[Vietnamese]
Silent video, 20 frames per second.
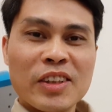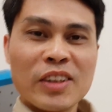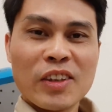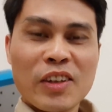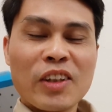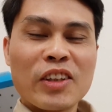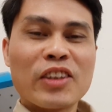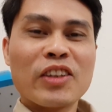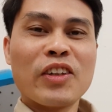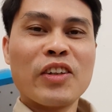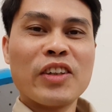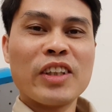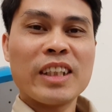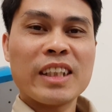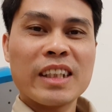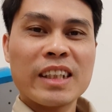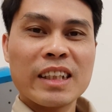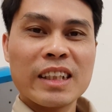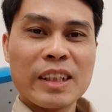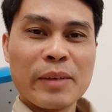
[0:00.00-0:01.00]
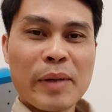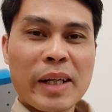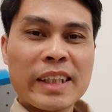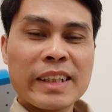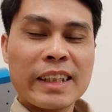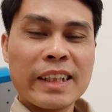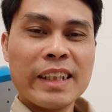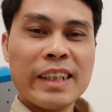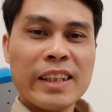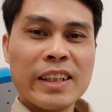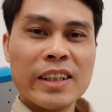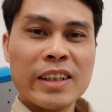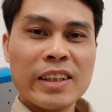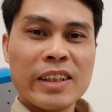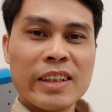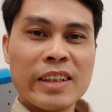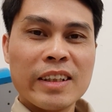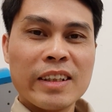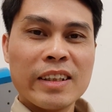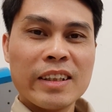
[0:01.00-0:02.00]
Còn tôi thì bác sĩ
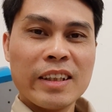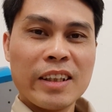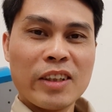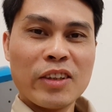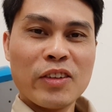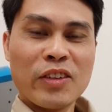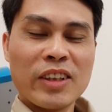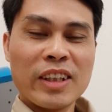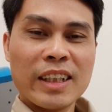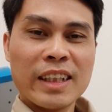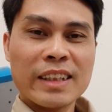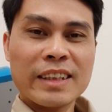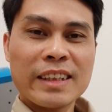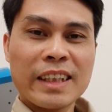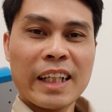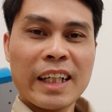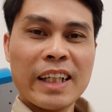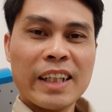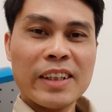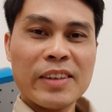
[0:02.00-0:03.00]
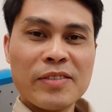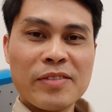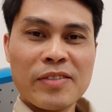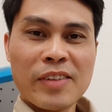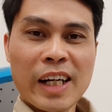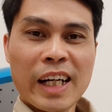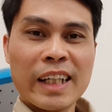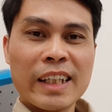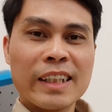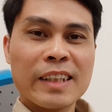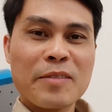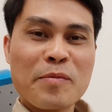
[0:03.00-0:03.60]
thì tôi sẽ phải